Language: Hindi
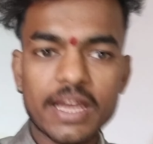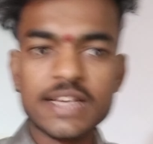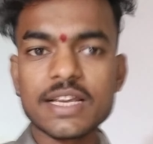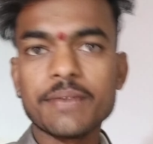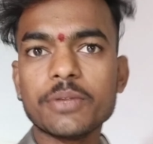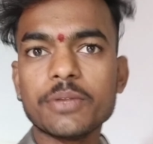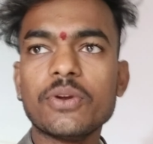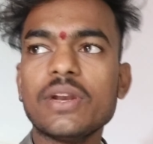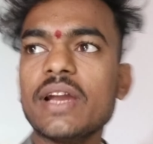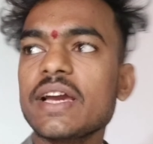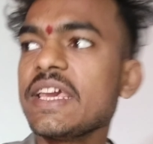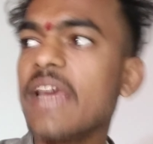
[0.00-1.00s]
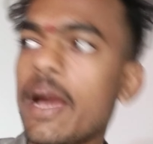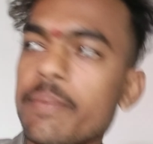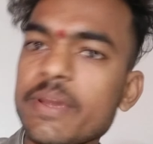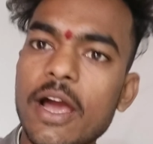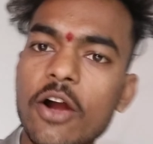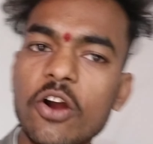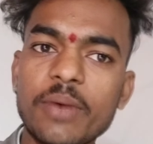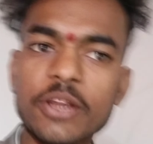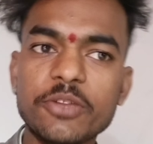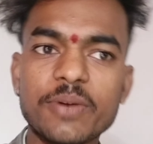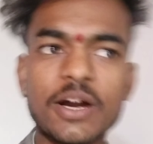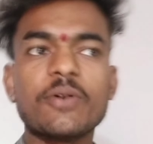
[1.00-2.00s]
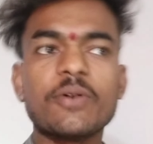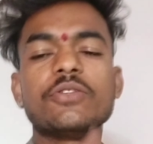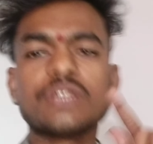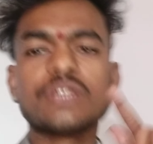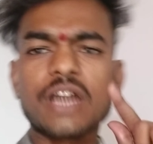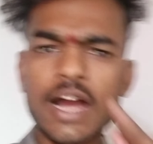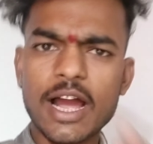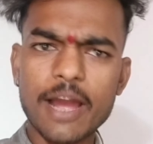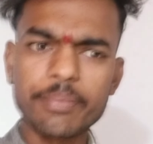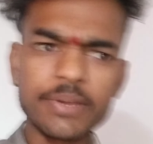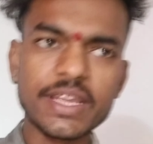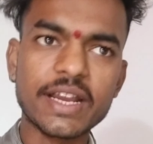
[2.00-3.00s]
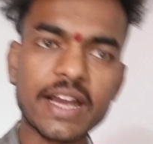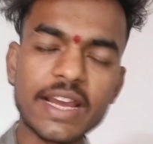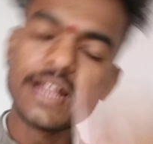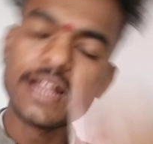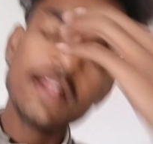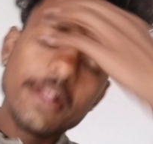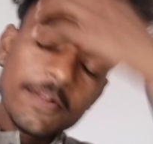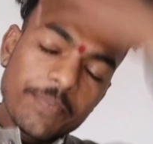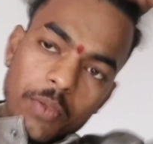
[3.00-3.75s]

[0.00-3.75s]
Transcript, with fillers: ऐसा मत बोलना कि हमें यहाँ घुमा दो वहाँ घुमा दो जहाँ आपने देखा है